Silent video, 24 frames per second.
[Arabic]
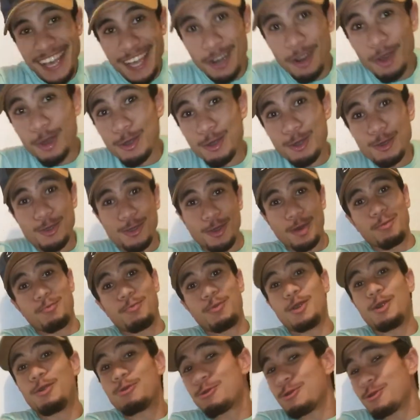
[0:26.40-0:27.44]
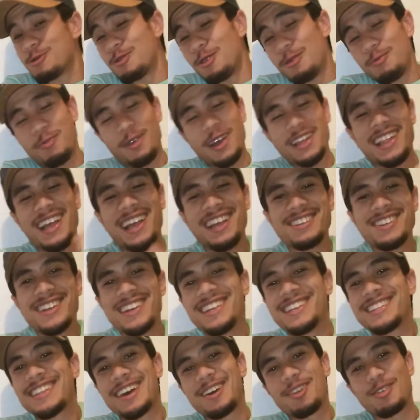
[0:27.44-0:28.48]
اوتو ستوب اوتو ستوب واحد الحاجه
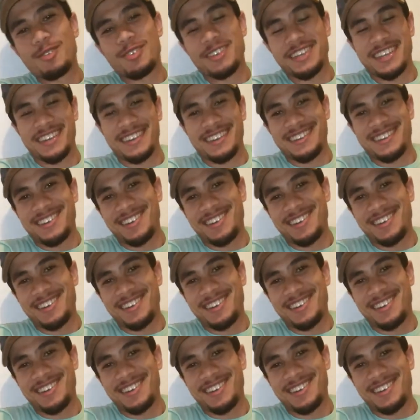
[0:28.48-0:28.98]
اللي ضروريه